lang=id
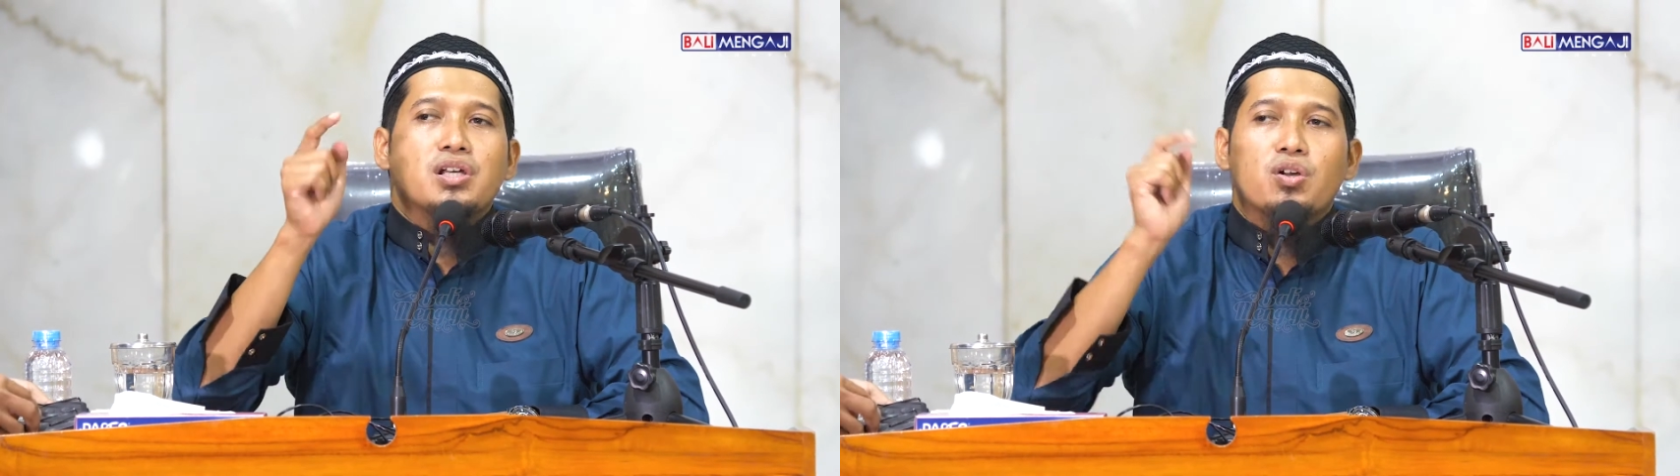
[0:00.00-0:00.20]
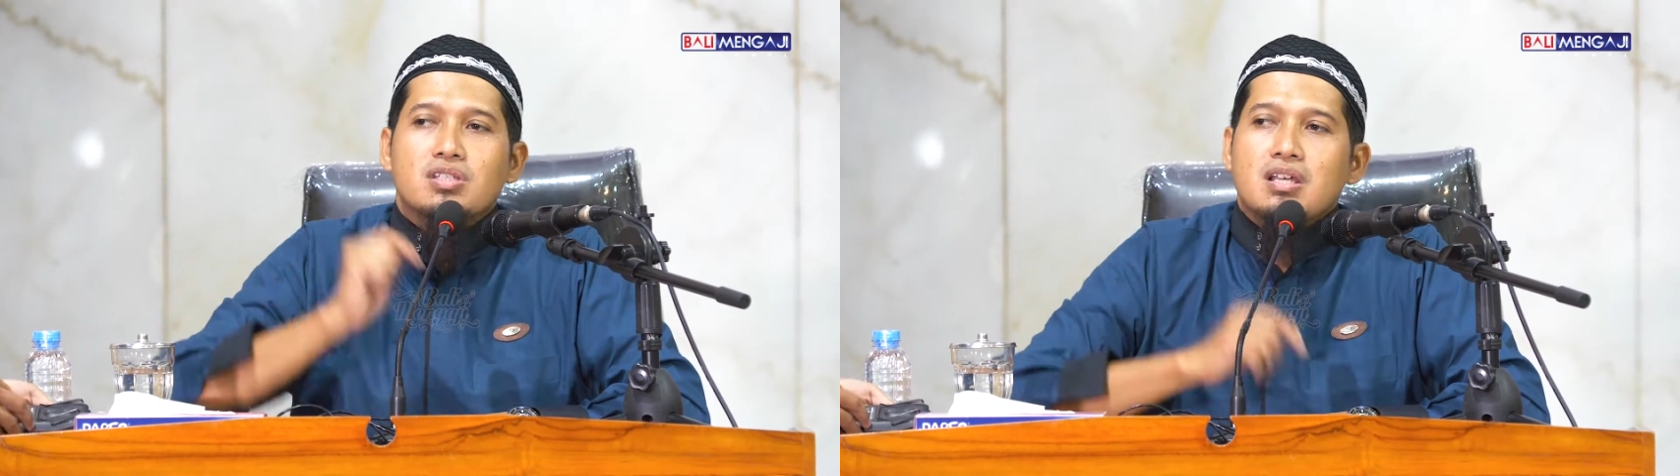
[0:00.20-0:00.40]

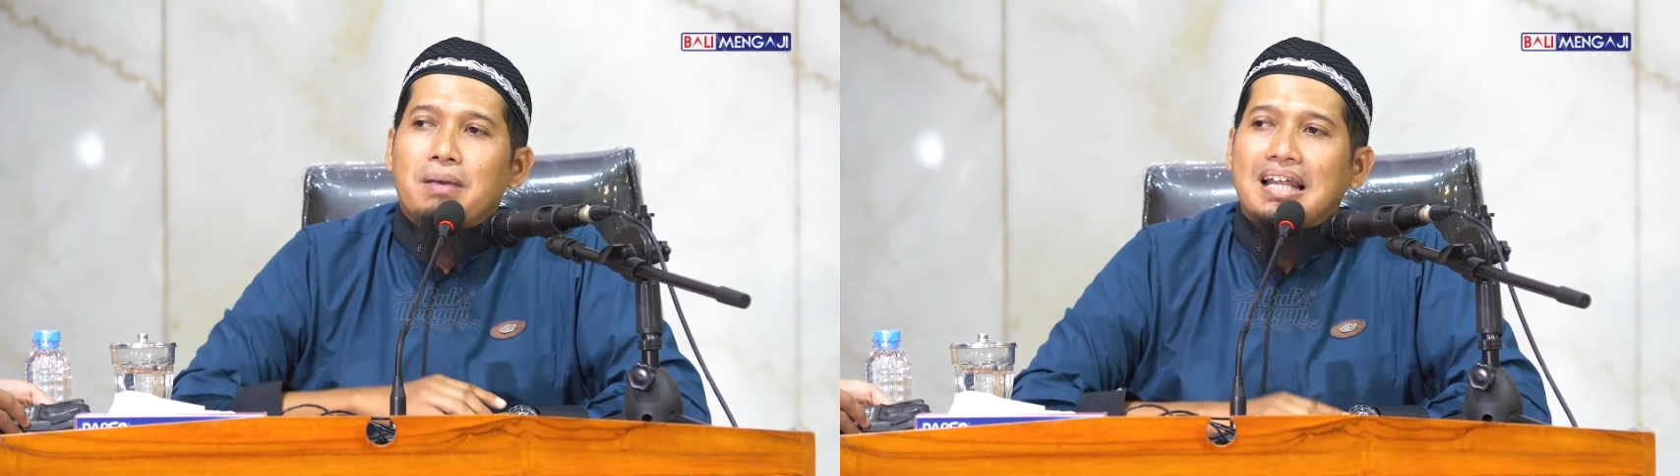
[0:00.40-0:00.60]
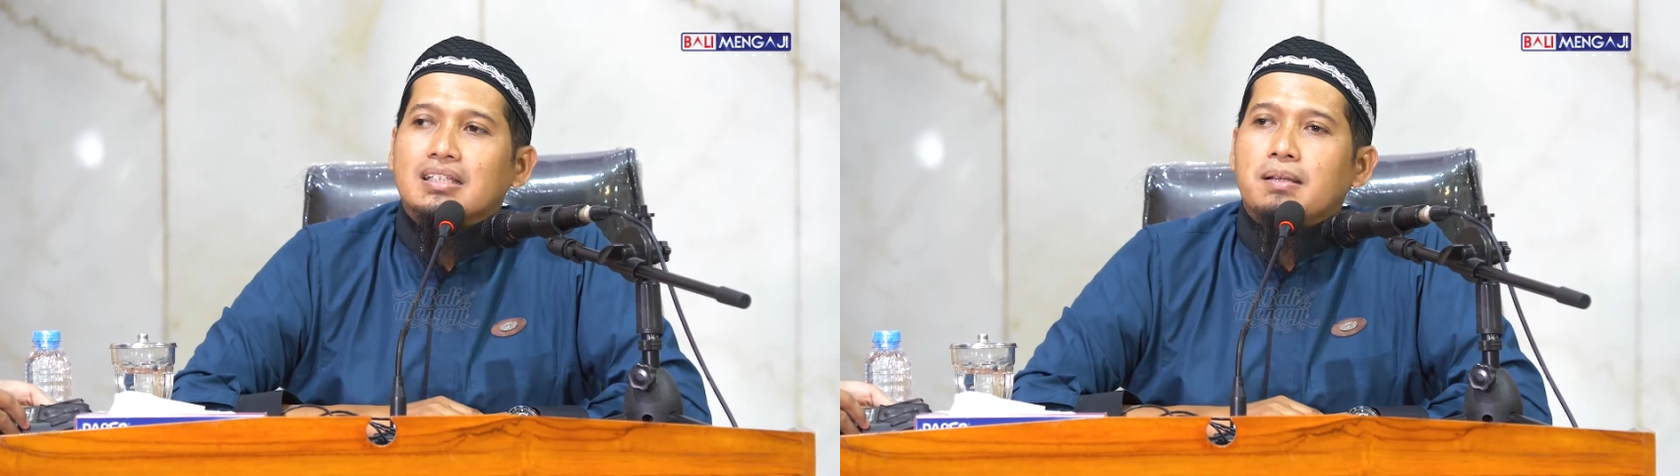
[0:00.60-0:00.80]

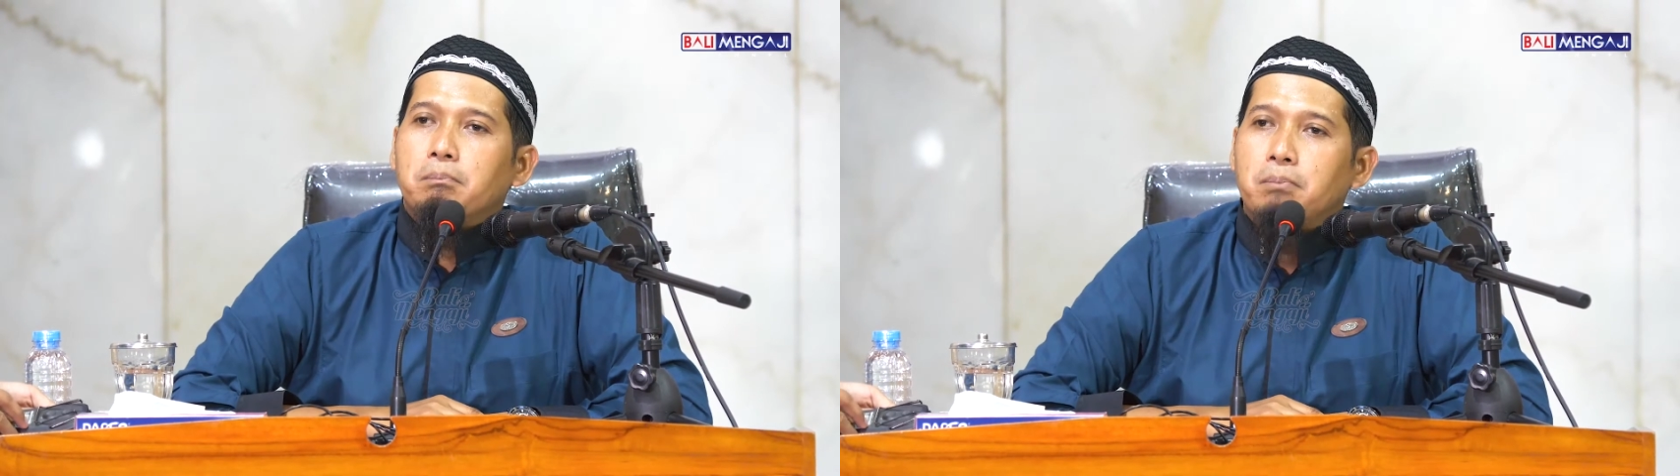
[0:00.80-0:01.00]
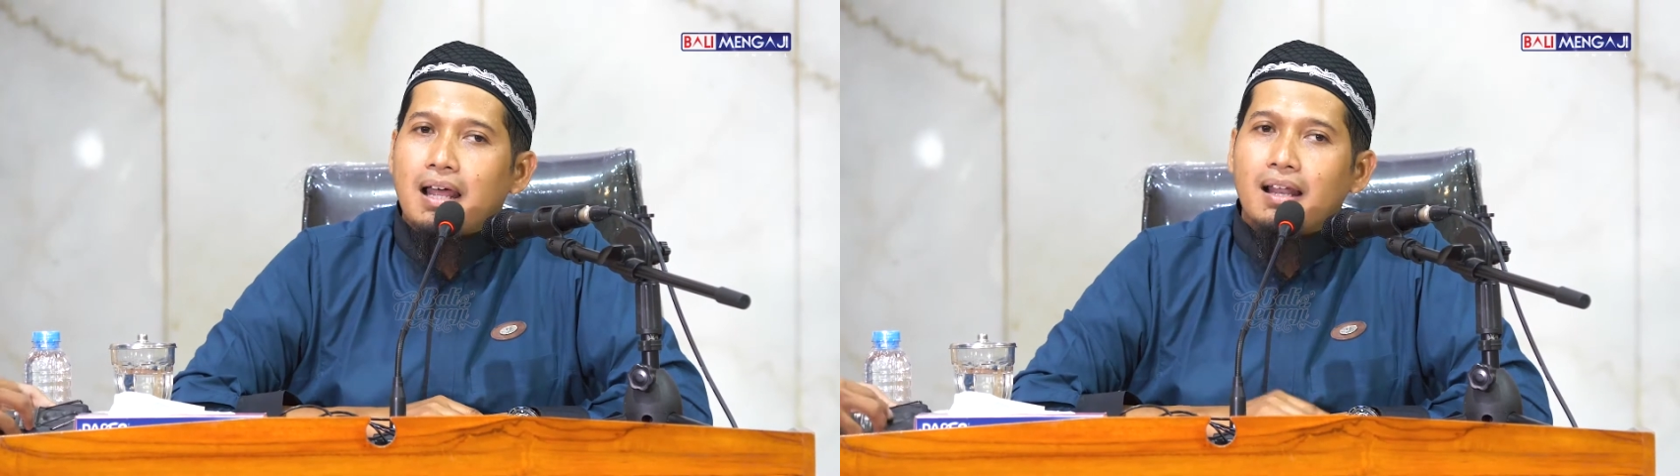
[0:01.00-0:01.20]
jenggotnya paling
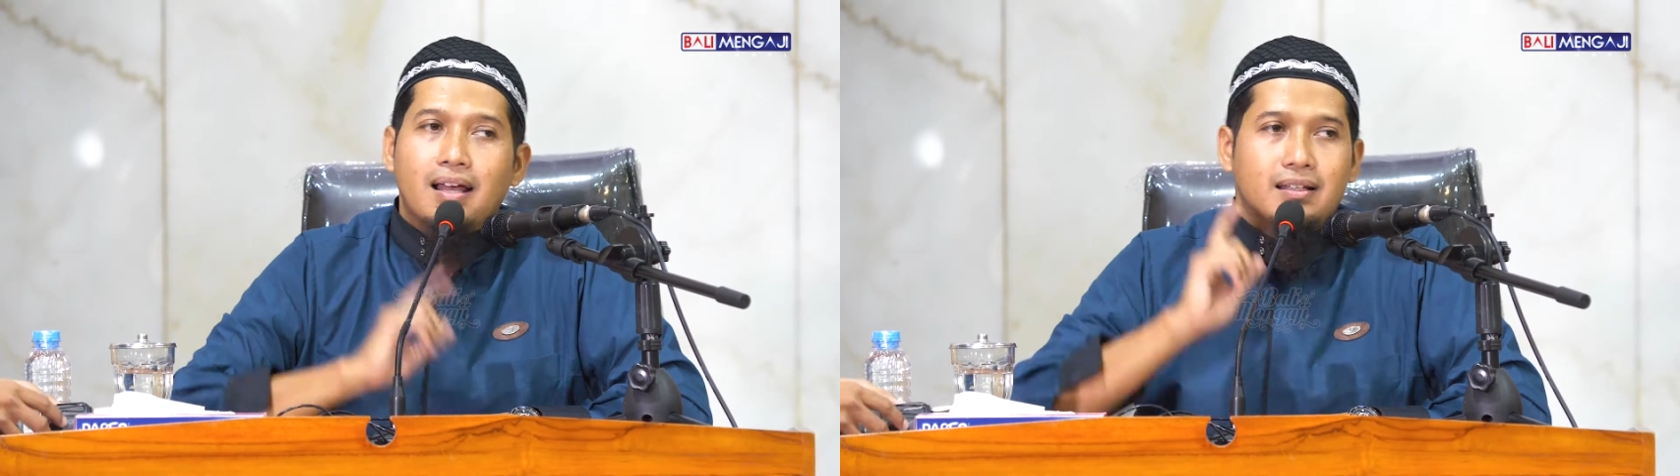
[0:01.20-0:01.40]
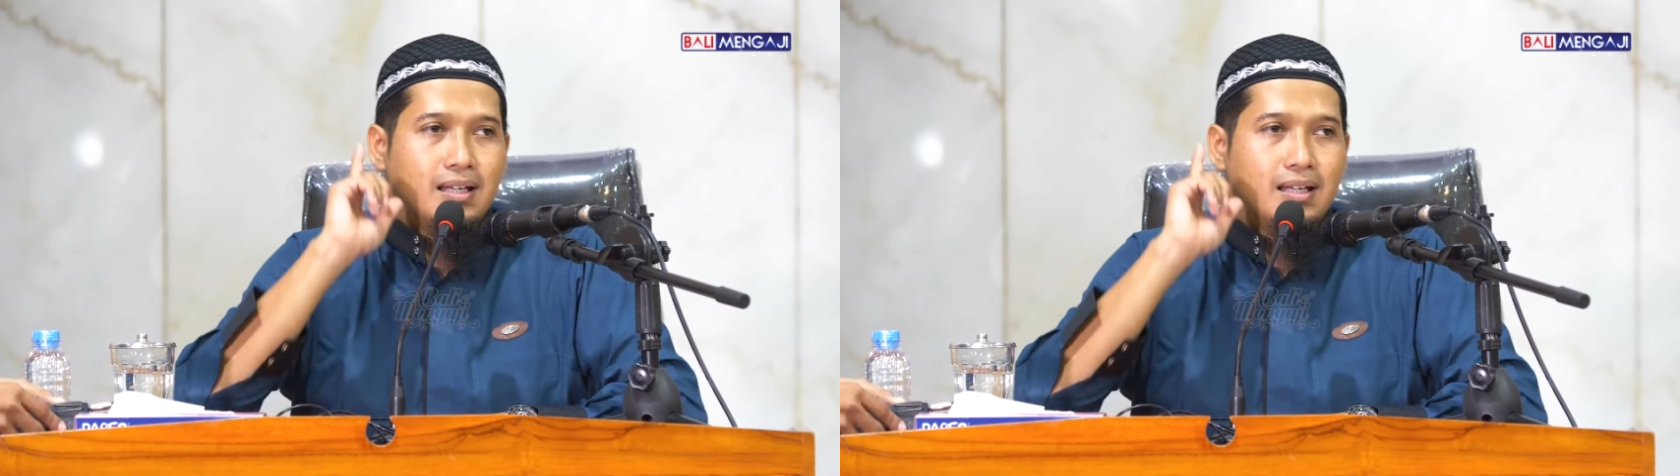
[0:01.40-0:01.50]
tebal